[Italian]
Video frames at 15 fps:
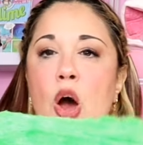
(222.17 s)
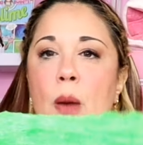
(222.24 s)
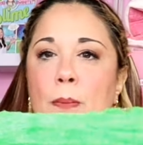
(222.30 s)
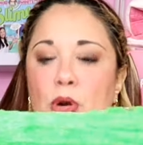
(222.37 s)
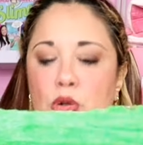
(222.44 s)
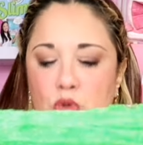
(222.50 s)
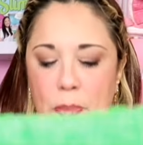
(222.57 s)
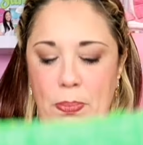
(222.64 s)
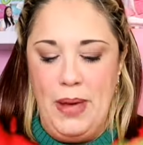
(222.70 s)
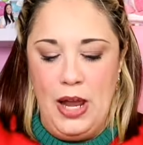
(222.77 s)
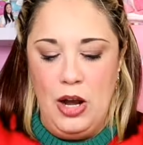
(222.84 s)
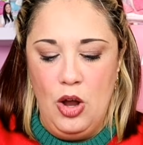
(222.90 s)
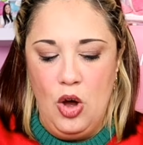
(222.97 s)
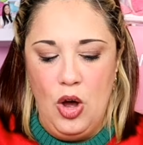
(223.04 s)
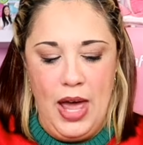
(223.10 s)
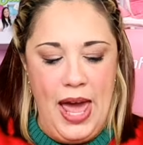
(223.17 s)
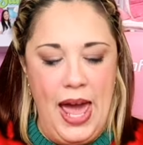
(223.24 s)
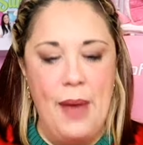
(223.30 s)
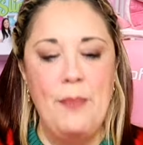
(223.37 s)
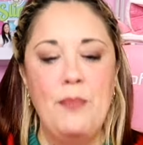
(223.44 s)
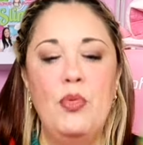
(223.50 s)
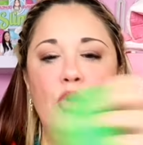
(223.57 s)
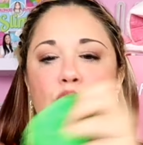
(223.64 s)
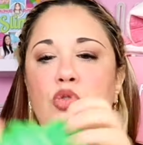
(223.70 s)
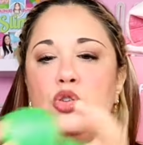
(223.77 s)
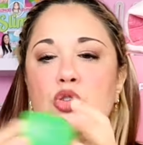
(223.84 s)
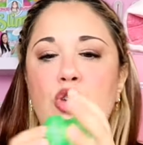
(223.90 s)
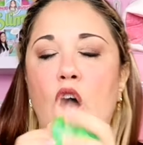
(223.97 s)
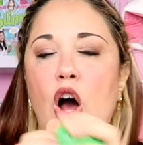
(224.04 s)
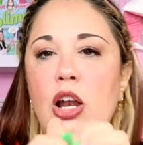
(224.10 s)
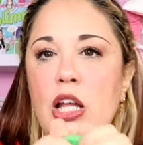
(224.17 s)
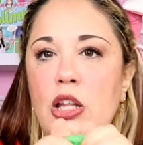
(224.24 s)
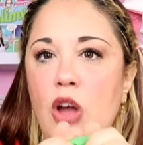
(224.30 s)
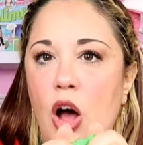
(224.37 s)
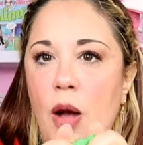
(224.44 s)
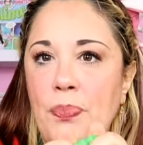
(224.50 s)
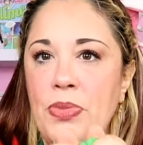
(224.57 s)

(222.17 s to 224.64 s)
Molto bello, è molto solido